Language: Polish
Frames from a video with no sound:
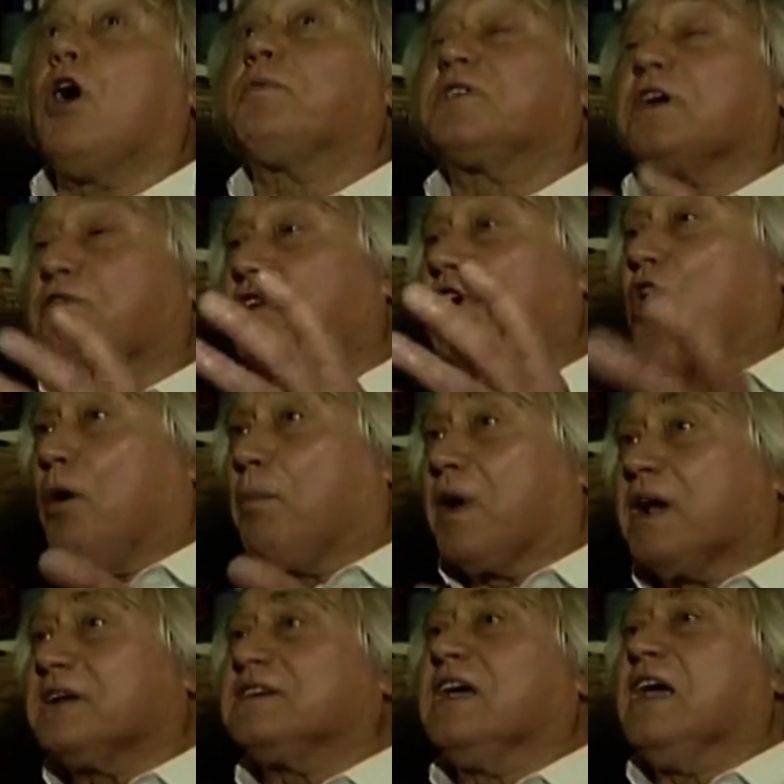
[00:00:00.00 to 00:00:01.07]
obserwuję
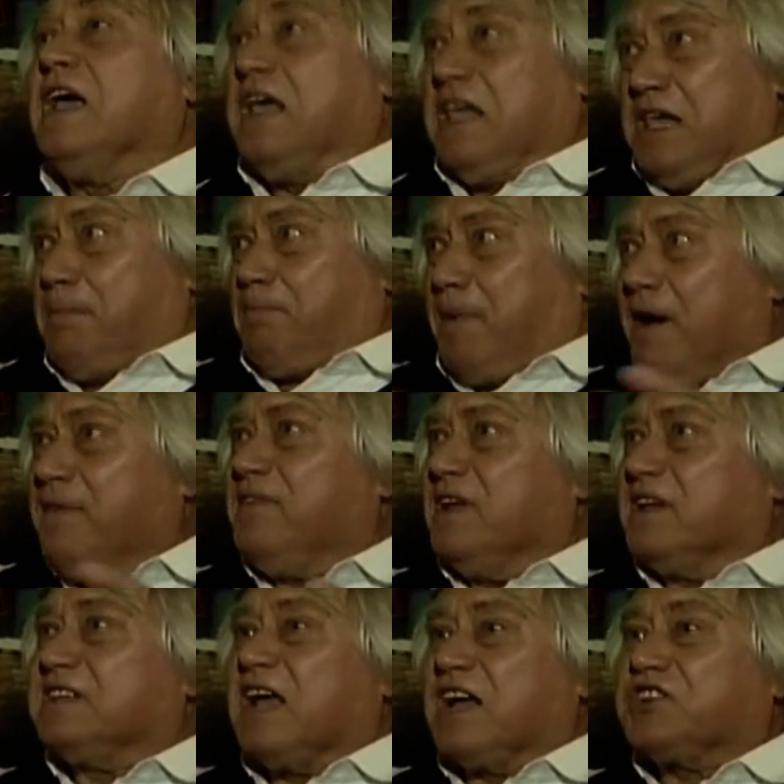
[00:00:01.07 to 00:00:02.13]
obraz i
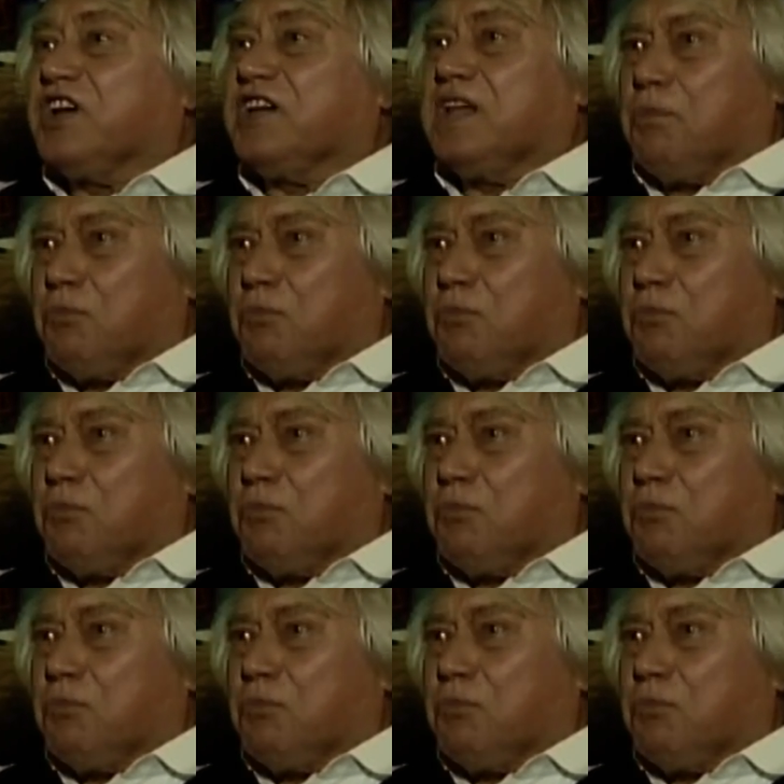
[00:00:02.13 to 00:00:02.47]
pewne zdarzenia